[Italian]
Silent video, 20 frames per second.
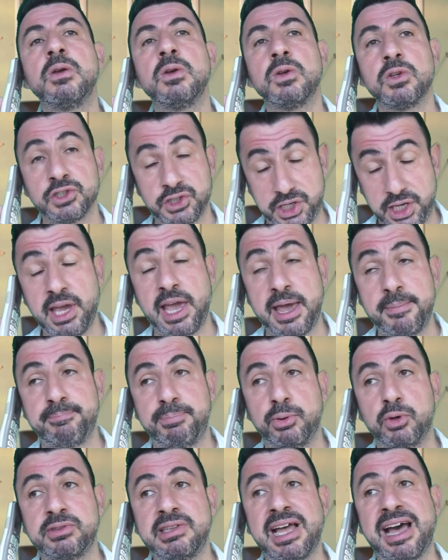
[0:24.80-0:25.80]
Sì, è
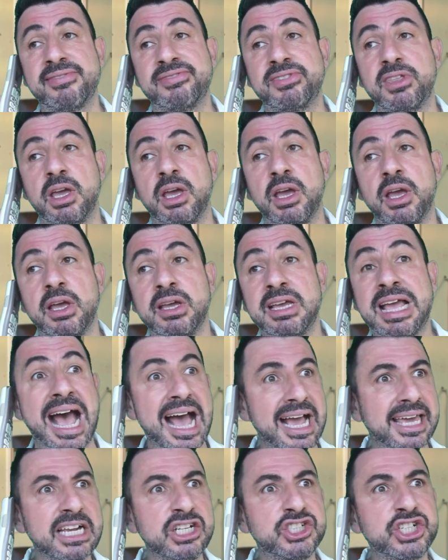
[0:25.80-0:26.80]
importante.
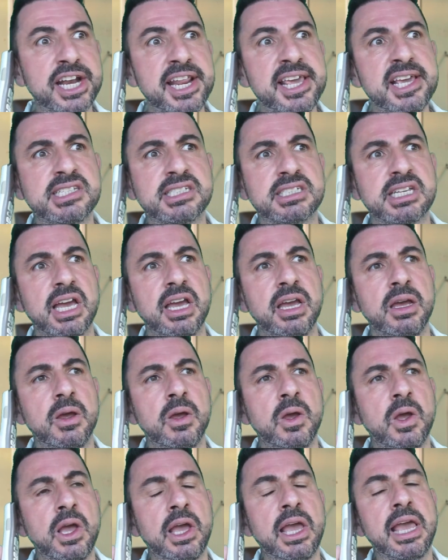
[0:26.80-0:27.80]
Anche il gene eh?
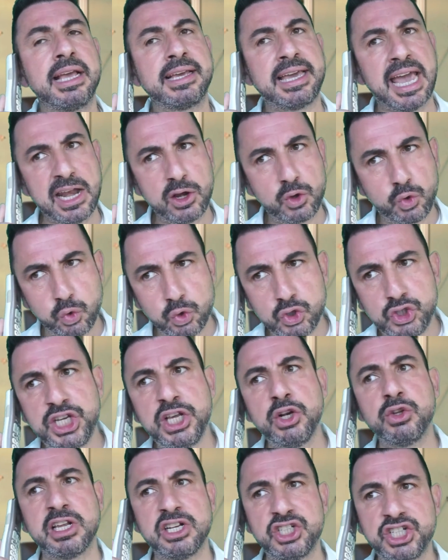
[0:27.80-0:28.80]
Che è il
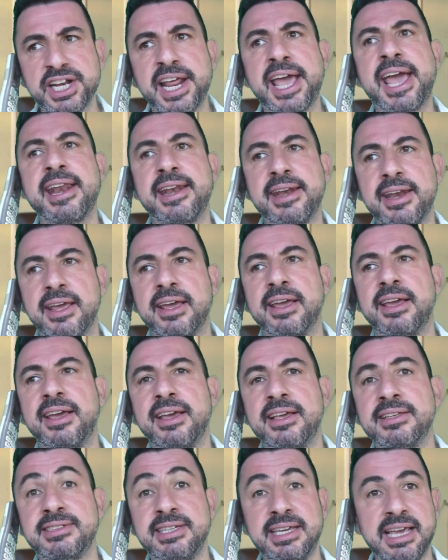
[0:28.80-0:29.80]
cugino del GNN
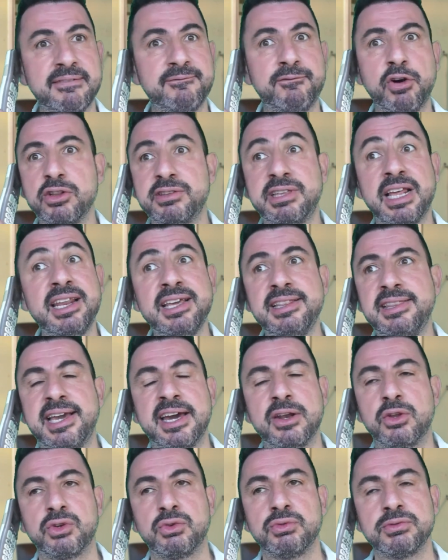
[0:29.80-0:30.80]
si a volte
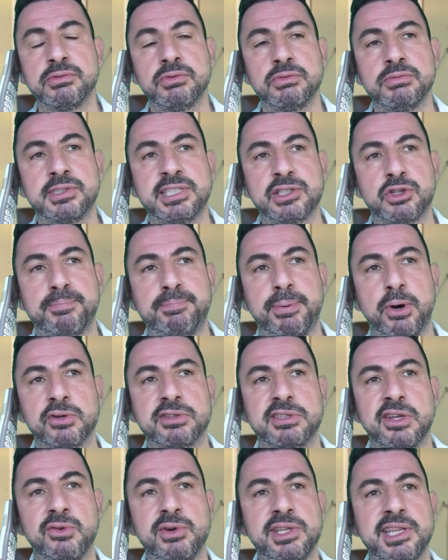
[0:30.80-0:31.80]
litigano non, non, si
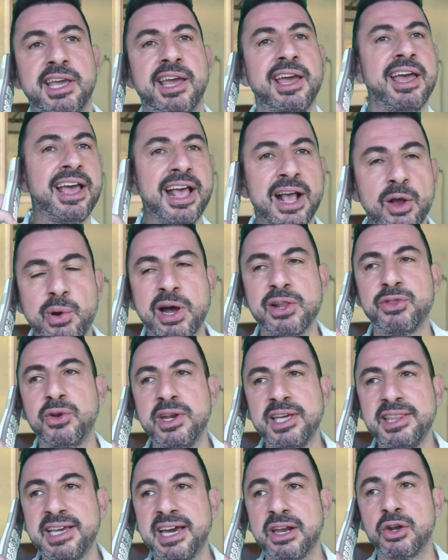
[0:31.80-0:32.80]
sopportano, quindi quando
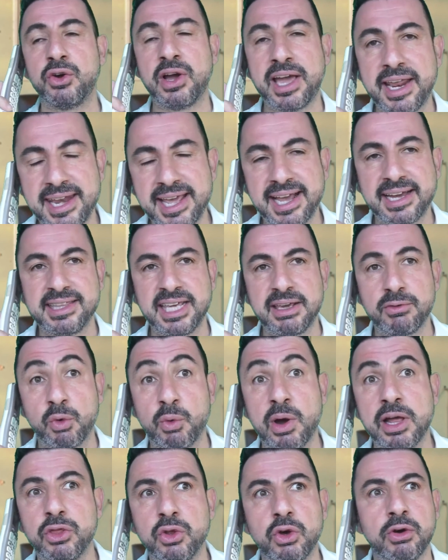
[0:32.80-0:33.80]
litigano è negativo,
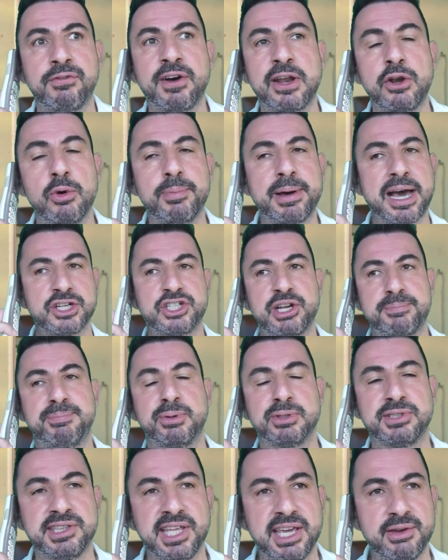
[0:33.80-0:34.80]
quando fanno pace è
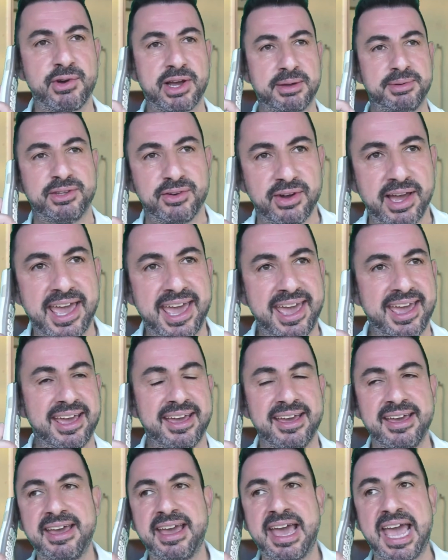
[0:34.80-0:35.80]
positivo, capito?
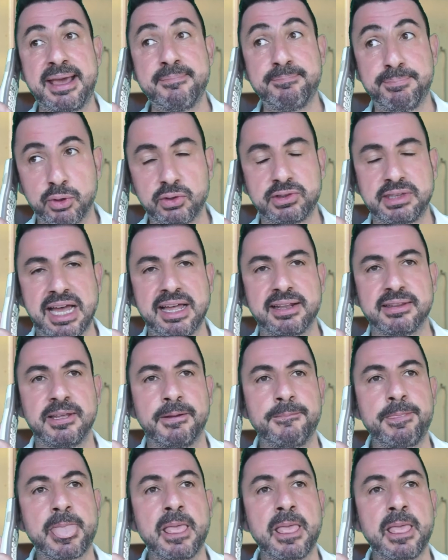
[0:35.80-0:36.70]
È, è importante.